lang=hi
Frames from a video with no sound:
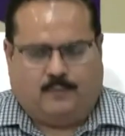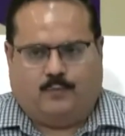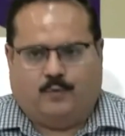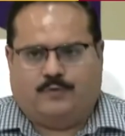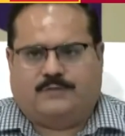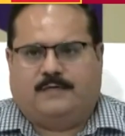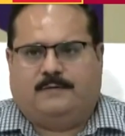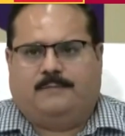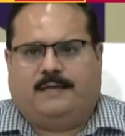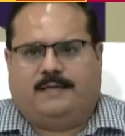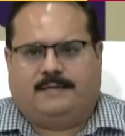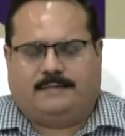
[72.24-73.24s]
पोस्टल
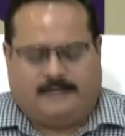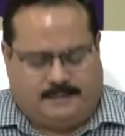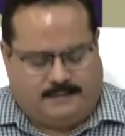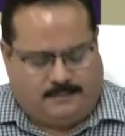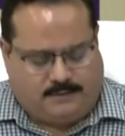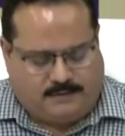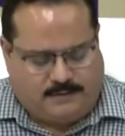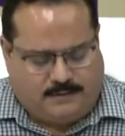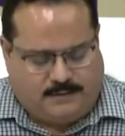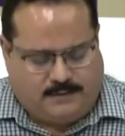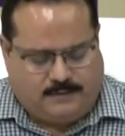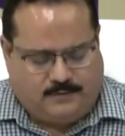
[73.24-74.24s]
बैलेट की
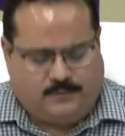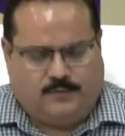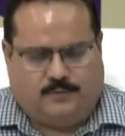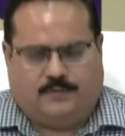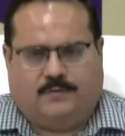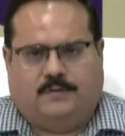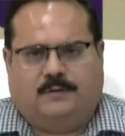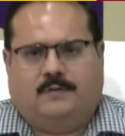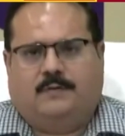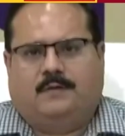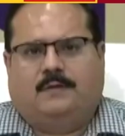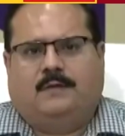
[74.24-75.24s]
मतगणना जो
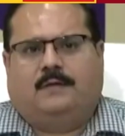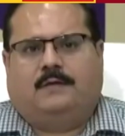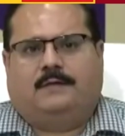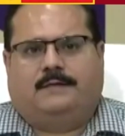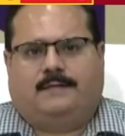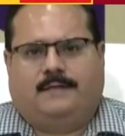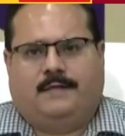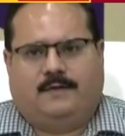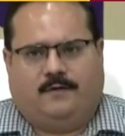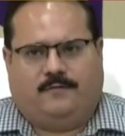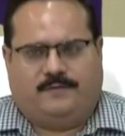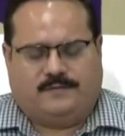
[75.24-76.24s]

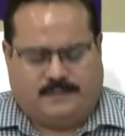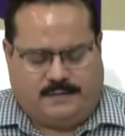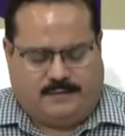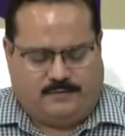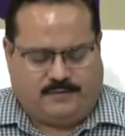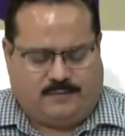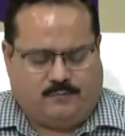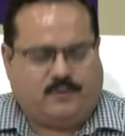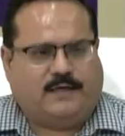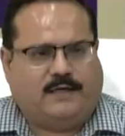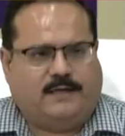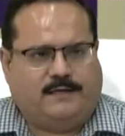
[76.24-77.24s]
रिटर्निंग ऑफिसर है उसके
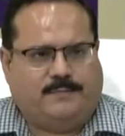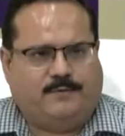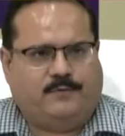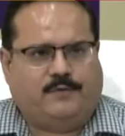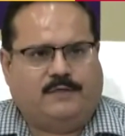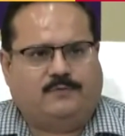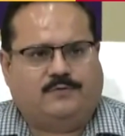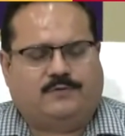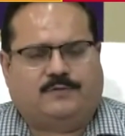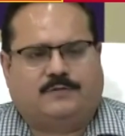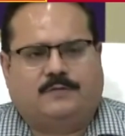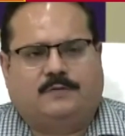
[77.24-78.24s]
मुख्यालय पे होगी उस
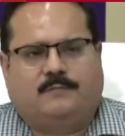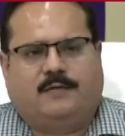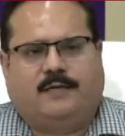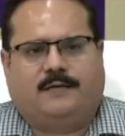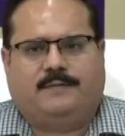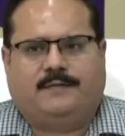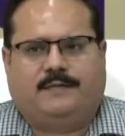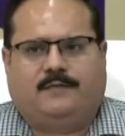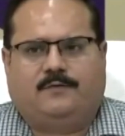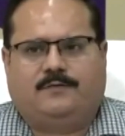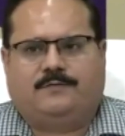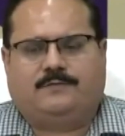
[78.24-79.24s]
पार्लियामेंट्री
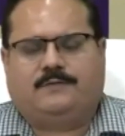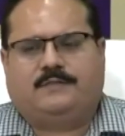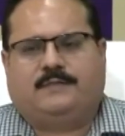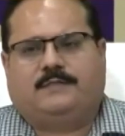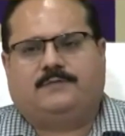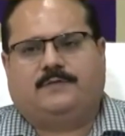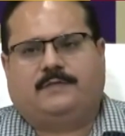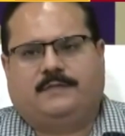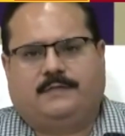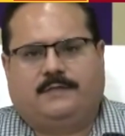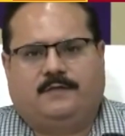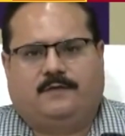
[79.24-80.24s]
कॉन्स्टिट्यूंसी के जो
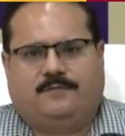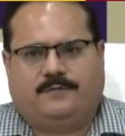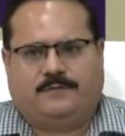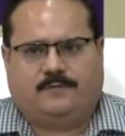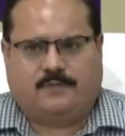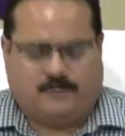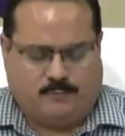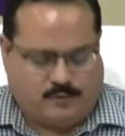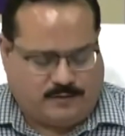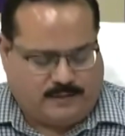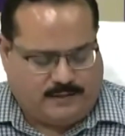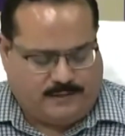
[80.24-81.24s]
रिटर्निंग ऑफिसर उनके
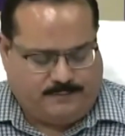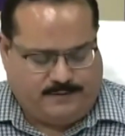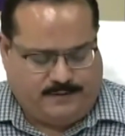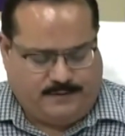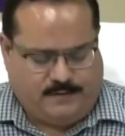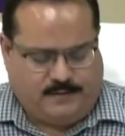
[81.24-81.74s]
मुख्यालय पे